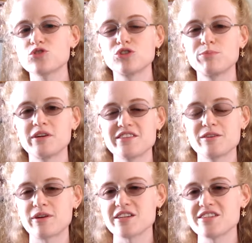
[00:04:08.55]
чтобы
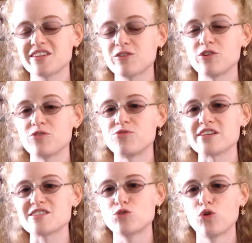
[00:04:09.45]
изобразить такой
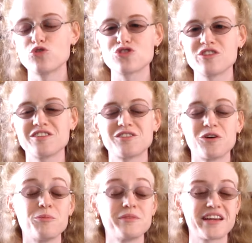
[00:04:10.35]
восточный
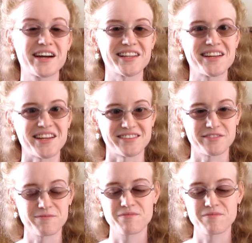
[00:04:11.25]
томный колорит.